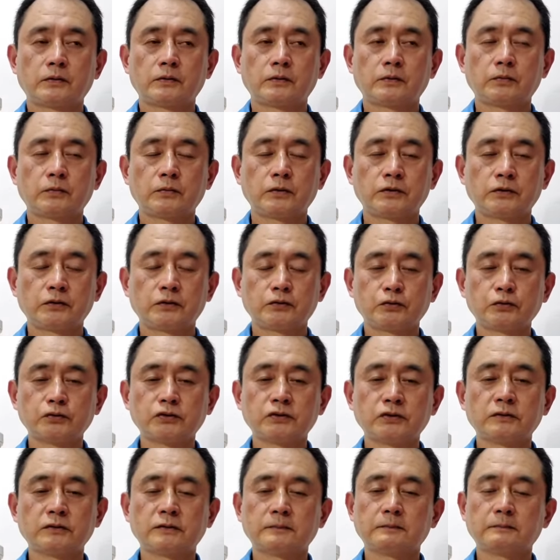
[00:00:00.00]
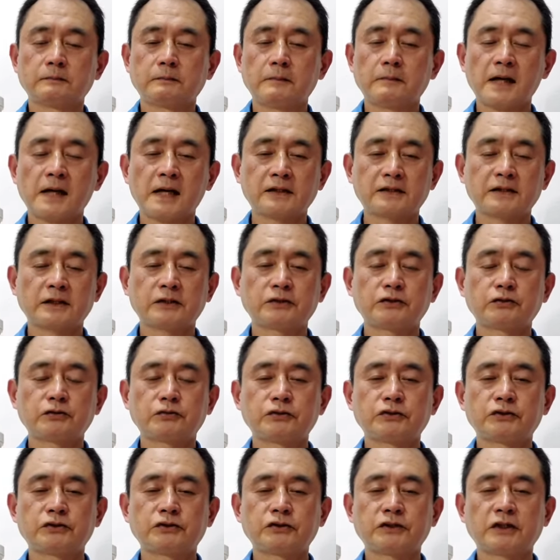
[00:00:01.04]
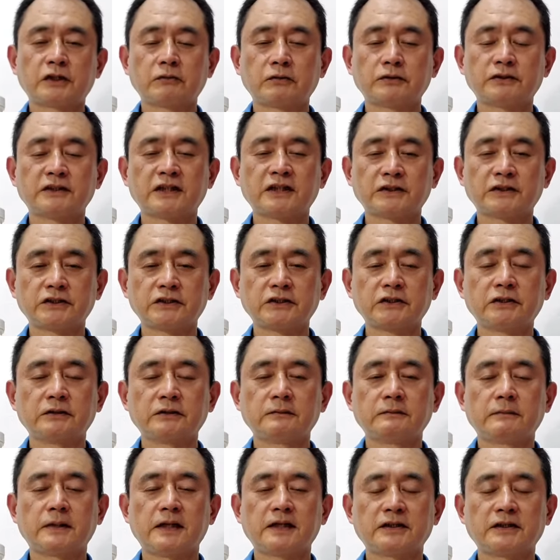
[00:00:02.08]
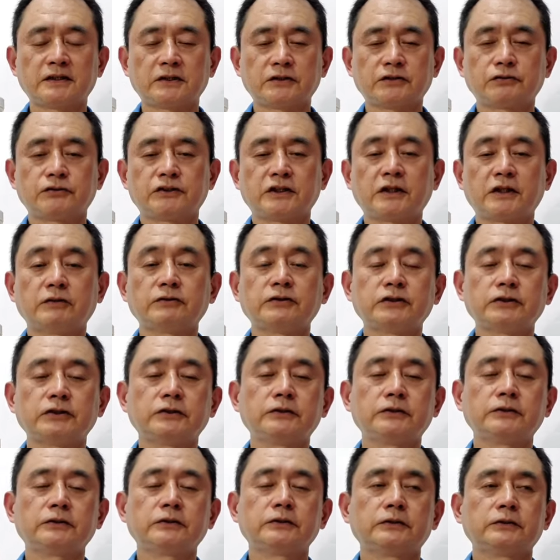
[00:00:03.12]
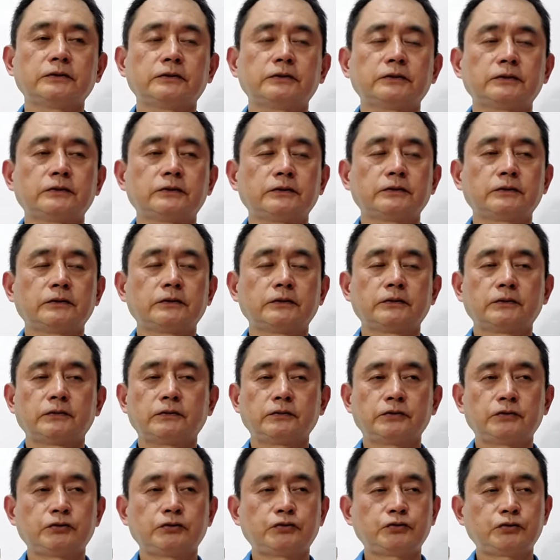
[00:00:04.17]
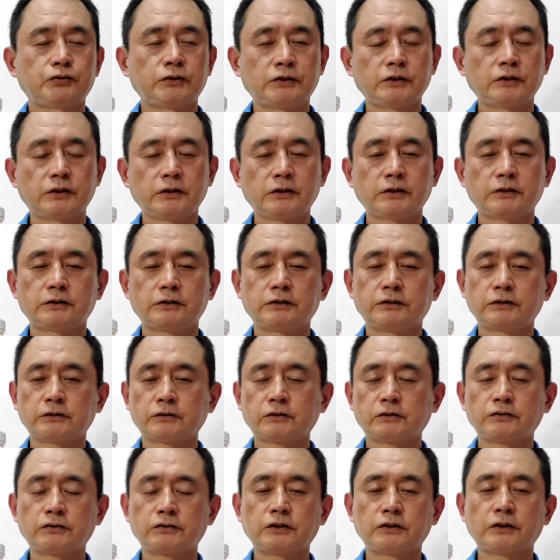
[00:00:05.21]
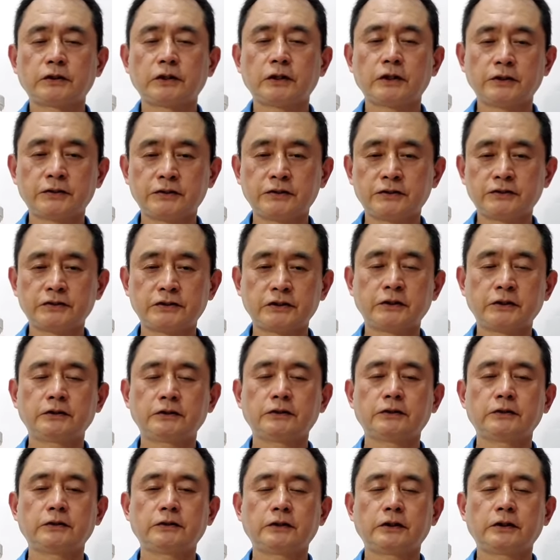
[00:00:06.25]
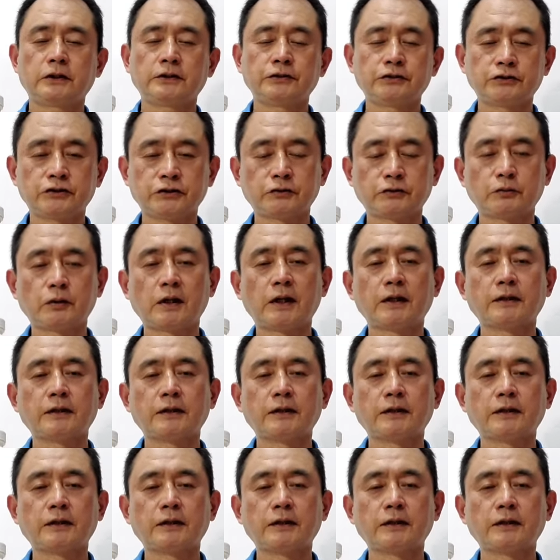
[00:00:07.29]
我的肚子马上就消了胀气，马上就消气，我就觉得这东西很神，很奇怪。